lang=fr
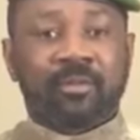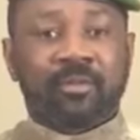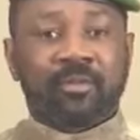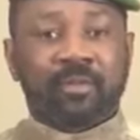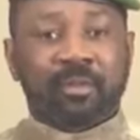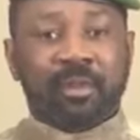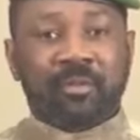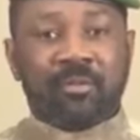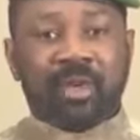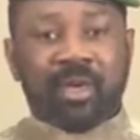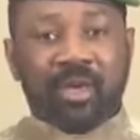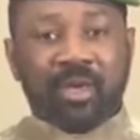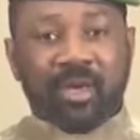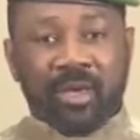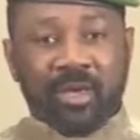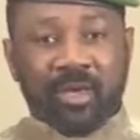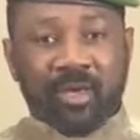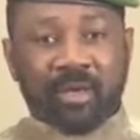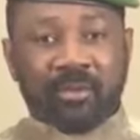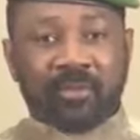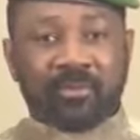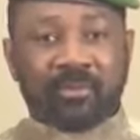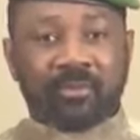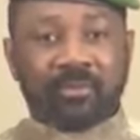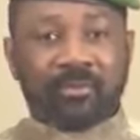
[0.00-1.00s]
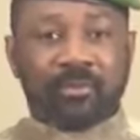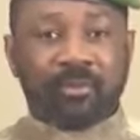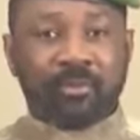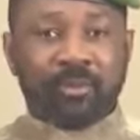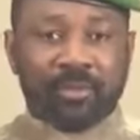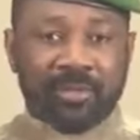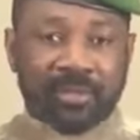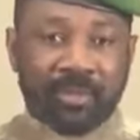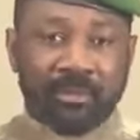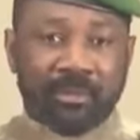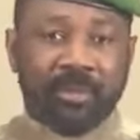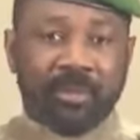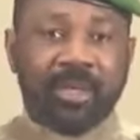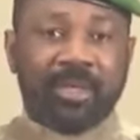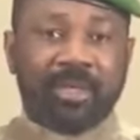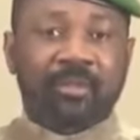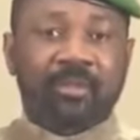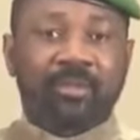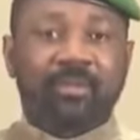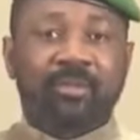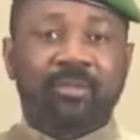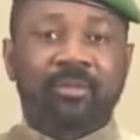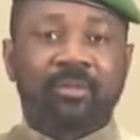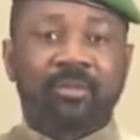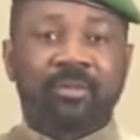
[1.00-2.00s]
le gouvernement a, pour sa
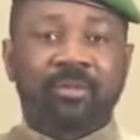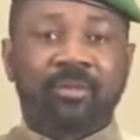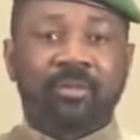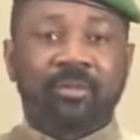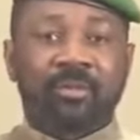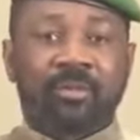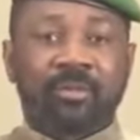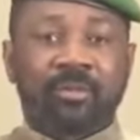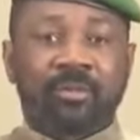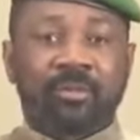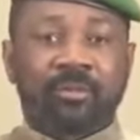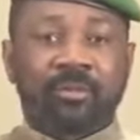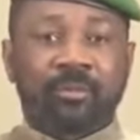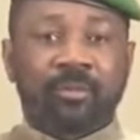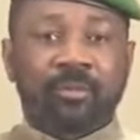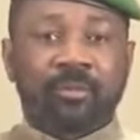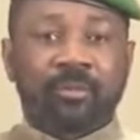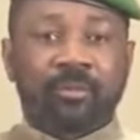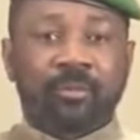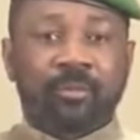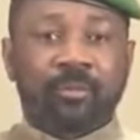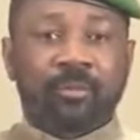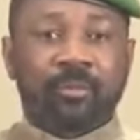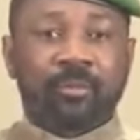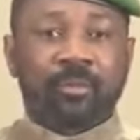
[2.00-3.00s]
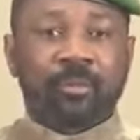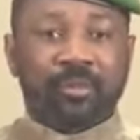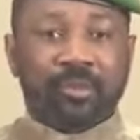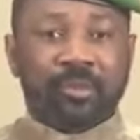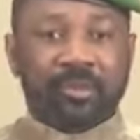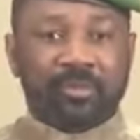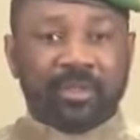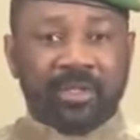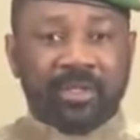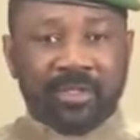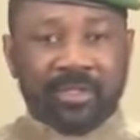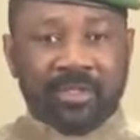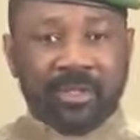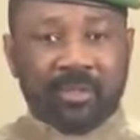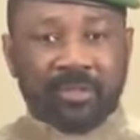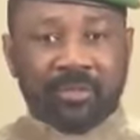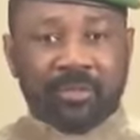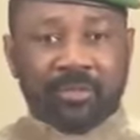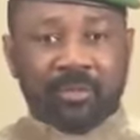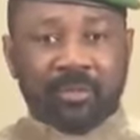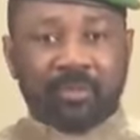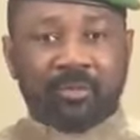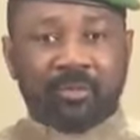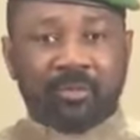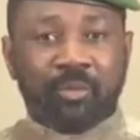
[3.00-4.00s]
part, poursuivi les
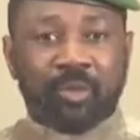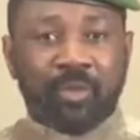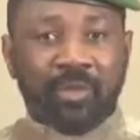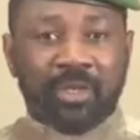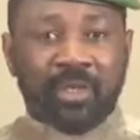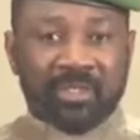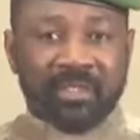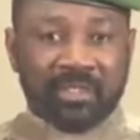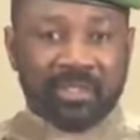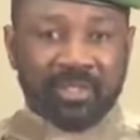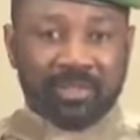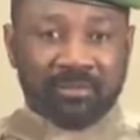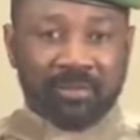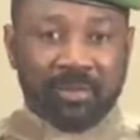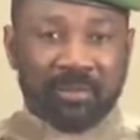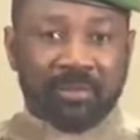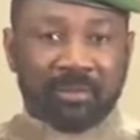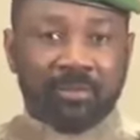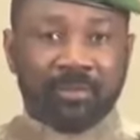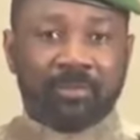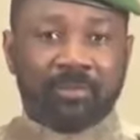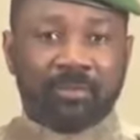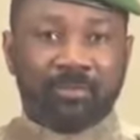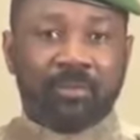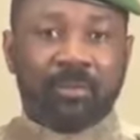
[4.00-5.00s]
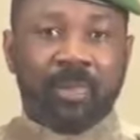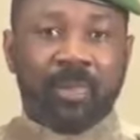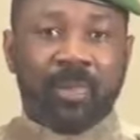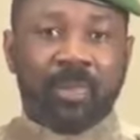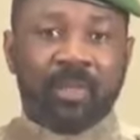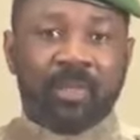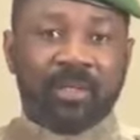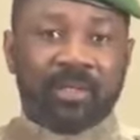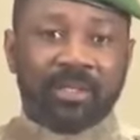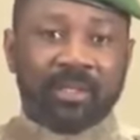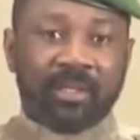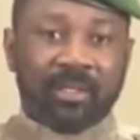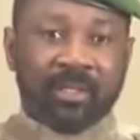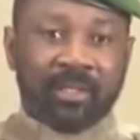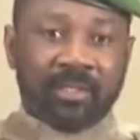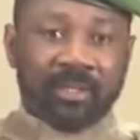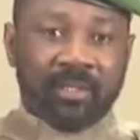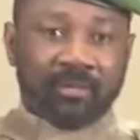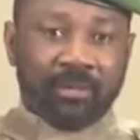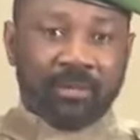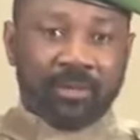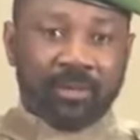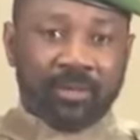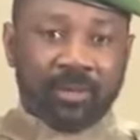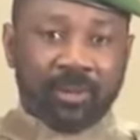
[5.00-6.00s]
actions pour la satisfaction
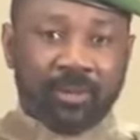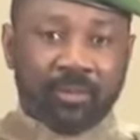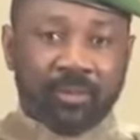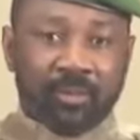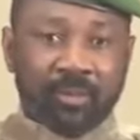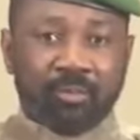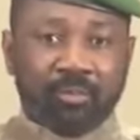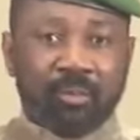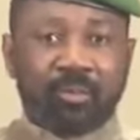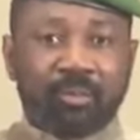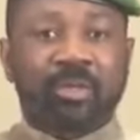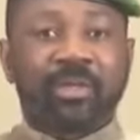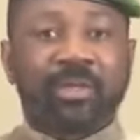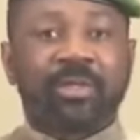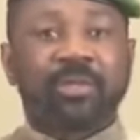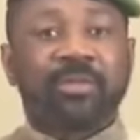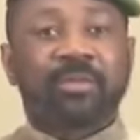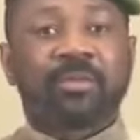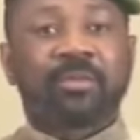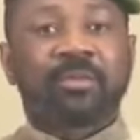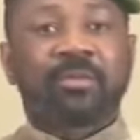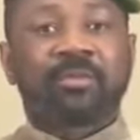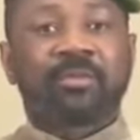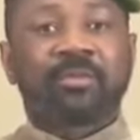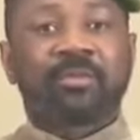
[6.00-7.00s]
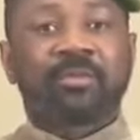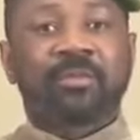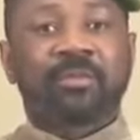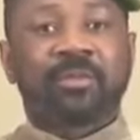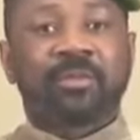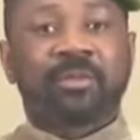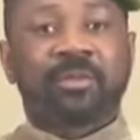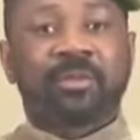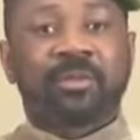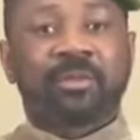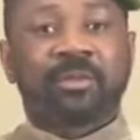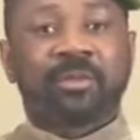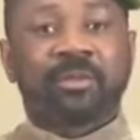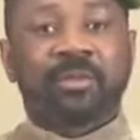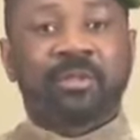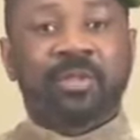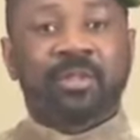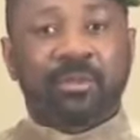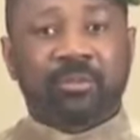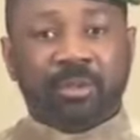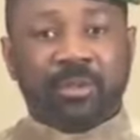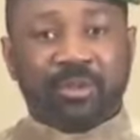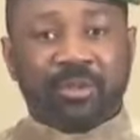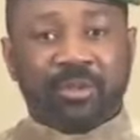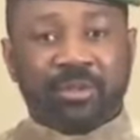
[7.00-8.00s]
des besoins de nos populations
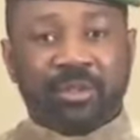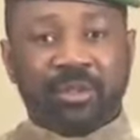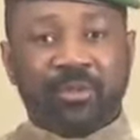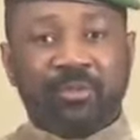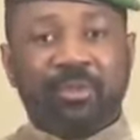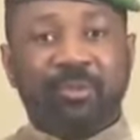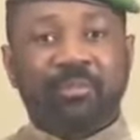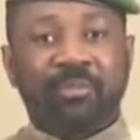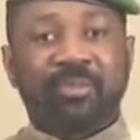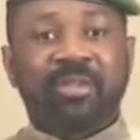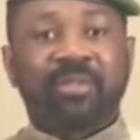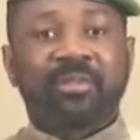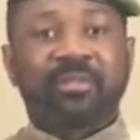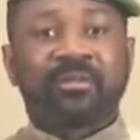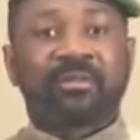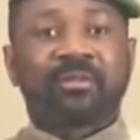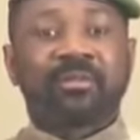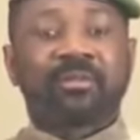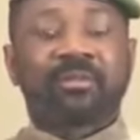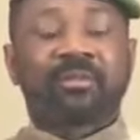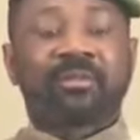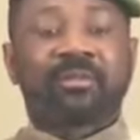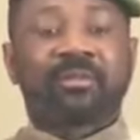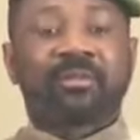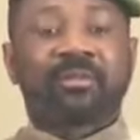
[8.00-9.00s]
dans plusieurs domaines.